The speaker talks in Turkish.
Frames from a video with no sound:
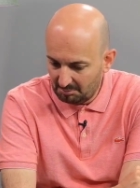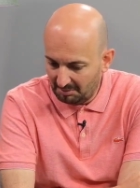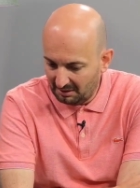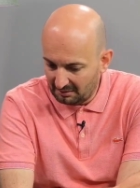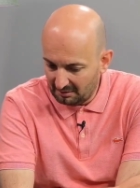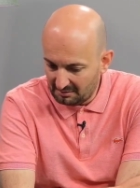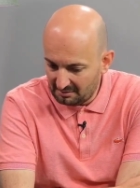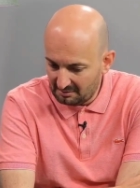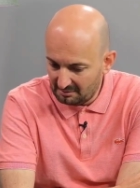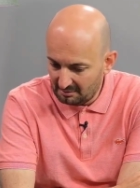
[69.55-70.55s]

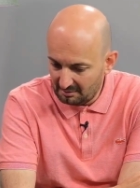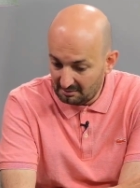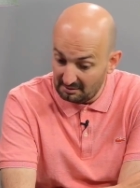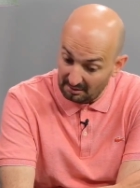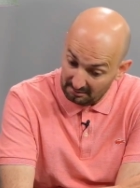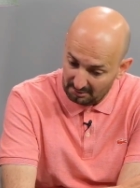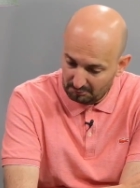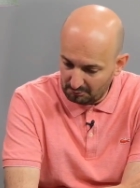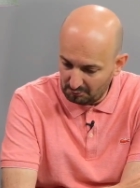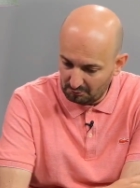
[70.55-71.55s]
Pelkas,
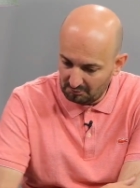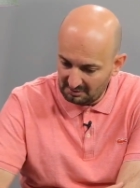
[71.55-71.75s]
Serdar Dursun,